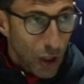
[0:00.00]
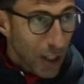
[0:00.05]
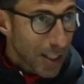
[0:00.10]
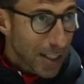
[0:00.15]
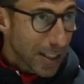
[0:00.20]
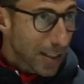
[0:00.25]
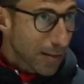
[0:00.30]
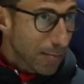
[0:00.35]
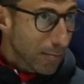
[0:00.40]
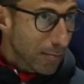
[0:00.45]
cioè,
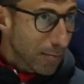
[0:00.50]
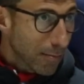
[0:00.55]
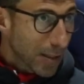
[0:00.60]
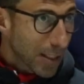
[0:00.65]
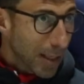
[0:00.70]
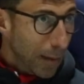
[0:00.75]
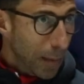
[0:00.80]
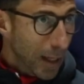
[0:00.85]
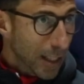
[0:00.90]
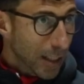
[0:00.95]

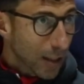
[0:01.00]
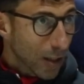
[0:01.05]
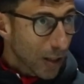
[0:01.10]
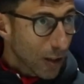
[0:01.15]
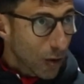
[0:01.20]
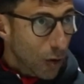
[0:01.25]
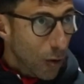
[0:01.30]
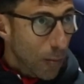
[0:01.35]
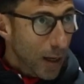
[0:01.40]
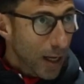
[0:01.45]

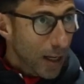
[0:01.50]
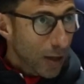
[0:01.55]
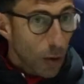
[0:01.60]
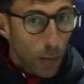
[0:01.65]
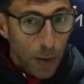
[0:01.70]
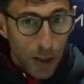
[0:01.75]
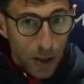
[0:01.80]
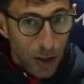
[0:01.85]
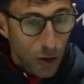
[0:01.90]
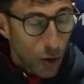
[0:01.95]
sapete come,
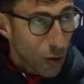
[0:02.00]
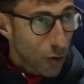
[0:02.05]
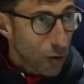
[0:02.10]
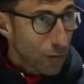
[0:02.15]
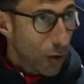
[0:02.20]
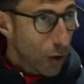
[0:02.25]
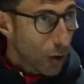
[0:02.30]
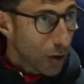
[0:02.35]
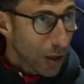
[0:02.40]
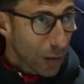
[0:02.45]
come, si sono
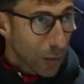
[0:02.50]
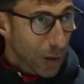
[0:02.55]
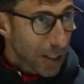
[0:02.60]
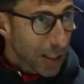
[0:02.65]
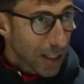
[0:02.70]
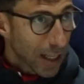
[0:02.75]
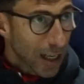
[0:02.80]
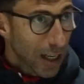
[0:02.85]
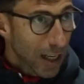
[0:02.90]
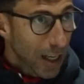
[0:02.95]
svolte
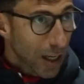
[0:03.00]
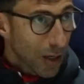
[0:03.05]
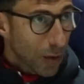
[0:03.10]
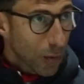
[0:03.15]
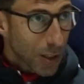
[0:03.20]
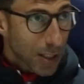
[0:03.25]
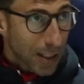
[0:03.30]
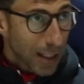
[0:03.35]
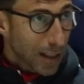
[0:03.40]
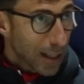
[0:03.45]
queste,
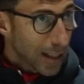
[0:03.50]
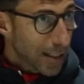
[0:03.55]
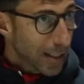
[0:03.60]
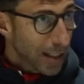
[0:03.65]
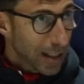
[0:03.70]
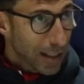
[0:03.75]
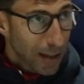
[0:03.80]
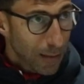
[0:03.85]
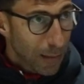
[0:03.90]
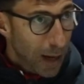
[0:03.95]
queste tre
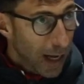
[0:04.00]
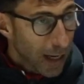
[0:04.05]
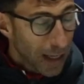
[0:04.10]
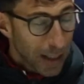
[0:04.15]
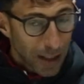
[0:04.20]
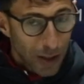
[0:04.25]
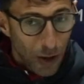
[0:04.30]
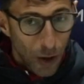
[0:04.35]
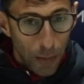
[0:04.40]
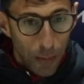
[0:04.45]
settimane
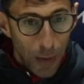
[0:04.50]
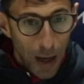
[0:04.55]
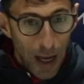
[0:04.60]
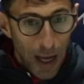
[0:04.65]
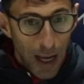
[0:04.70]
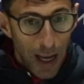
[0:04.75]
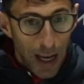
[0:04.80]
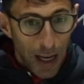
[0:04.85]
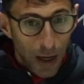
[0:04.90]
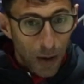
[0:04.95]
insomma.
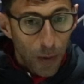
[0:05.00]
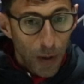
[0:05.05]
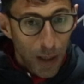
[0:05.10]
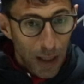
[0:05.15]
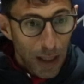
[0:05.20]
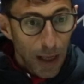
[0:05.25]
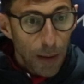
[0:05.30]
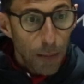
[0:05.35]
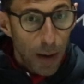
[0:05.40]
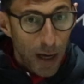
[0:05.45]
e
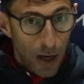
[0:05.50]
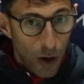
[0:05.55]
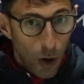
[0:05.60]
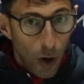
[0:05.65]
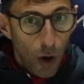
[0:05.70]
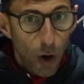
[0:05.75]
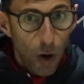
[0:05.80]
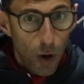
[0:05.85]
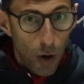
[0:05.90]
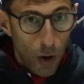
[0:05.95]
quindi
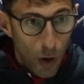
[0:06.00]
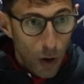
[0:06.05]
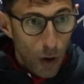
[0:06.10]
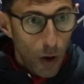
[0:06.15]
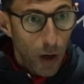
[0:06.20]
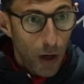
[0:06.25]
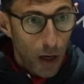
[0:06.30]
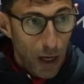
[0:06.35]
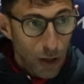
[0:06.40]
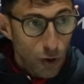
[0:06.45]

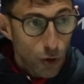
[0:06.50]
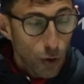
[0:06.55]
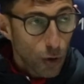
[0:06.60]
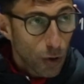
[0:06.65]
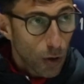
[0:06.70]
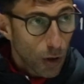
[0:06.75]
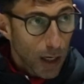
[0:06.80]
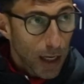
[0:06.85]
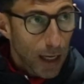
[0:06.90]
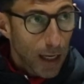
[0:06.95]
però è
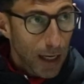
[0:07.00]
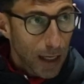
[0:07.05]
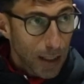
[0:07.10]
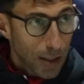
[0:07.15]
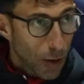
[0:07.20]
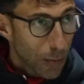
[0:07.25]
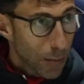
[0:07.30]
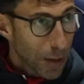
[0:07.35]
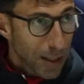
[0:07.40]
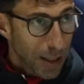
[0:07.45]
giusto che
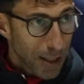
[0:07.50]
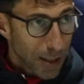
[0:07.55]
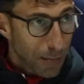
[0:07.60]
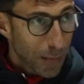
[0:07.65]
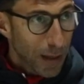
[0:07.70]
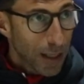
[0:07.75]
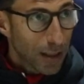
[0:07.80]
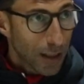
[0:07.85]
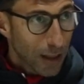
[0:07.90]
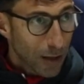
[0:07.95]
insomma, si
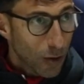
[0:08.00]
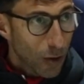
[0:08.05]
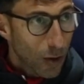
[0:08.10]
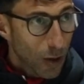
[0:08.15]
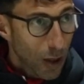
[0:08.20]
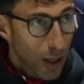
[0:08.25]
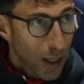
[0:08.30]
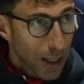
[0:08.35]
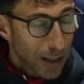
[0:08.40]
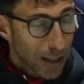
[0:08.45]
aspettano,
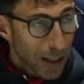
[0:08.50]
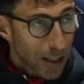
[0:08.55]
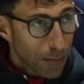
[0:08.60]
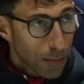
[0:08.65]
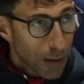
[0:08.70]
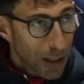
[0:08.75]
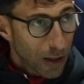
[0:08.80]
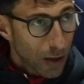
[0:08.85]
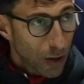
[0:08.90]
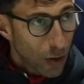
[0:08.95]
si
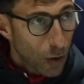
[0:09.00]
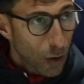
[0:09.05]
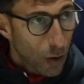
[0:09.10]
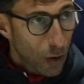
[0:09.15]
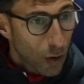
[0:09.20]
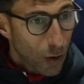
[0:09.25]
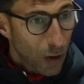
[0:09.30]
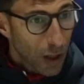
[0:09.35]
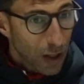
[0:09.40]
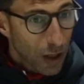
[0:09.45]

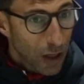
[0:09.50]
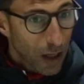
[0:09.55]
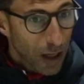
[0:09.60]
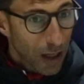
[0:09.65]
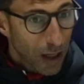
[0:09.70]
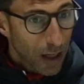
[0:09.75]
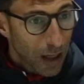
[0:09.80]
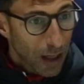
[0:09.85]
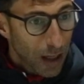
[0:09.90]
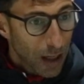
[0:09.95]
aspettano le,
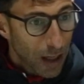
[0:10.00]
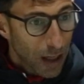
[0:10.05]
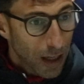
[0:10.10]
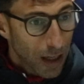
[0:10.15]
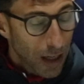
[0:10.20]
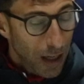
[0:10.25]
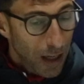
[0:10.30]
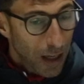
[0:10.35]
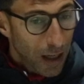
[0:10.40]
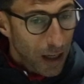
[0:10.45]
eh,
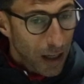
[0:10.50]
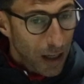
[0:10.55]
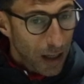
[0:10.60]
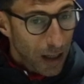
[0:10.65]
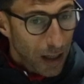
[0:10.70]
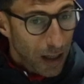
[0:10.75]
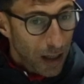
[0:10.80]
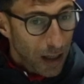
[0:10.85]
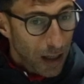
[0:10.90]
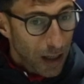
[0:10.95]

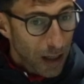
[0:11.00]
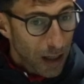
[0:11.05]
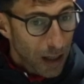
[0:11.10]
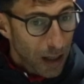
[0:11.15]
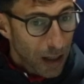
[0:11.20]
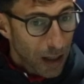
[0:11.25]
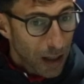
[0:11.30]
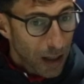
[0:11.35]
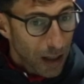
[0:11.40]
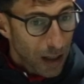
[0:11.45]

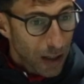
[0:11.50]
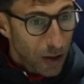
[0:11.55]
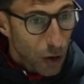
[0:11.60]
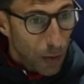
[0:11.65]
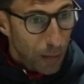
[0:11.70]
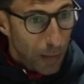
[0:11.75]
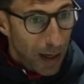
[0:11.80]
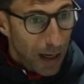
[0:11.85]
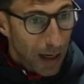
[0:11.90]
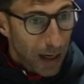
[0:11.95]
eh
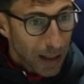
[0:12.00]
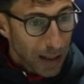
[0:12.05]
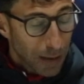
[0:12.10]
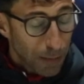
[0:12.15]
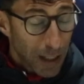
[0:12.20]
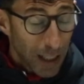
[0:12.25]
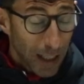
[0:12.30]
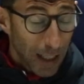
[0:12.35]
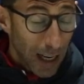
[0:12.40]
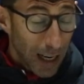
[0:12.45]
insomma,
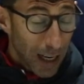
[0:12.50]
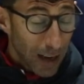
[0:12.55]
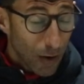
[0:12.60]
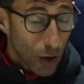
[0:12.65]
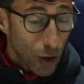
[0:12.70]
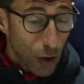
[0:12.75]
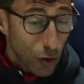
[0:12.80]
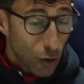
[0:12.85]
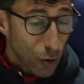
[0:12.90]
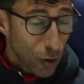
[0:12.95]
aspetta che
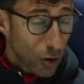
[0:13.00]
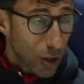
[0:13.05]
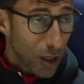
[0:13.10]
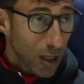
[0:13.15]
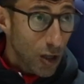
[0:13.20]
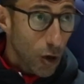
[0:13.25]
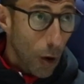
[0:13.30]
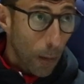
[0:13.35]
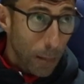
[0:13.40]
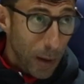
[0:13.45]
arrivano giusti,
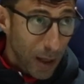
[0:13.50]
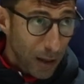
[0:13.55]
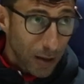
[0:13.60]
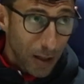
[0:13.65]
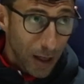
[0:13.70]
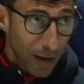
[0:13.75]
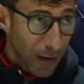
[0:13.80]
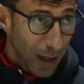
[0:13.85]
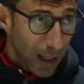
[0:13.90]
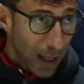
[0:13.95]
gli
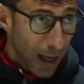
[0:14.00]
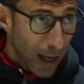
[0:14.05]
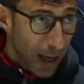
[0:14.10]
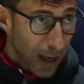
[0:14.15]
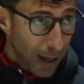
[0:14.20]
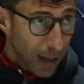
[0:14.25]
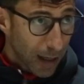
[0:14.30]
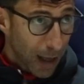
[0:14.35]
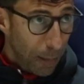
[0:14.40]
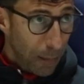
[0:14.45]
obiettivi
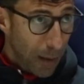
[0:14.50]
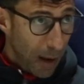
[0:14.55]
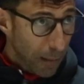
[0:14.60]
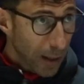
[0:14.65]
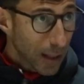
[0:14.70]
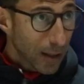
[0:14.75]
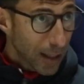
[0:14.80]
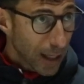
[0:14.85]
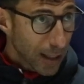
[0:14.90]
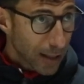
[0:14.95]
che, che, abbiamo
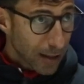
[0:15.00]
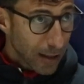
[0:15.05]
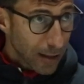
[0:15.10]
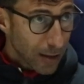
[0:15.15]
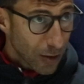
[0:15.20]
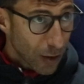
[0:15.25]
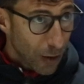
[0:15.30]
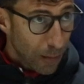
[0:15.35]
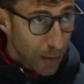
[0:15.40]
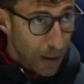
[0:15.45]
in testa.
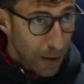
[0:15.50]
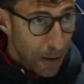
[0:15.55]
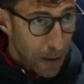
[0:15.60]
Insomma.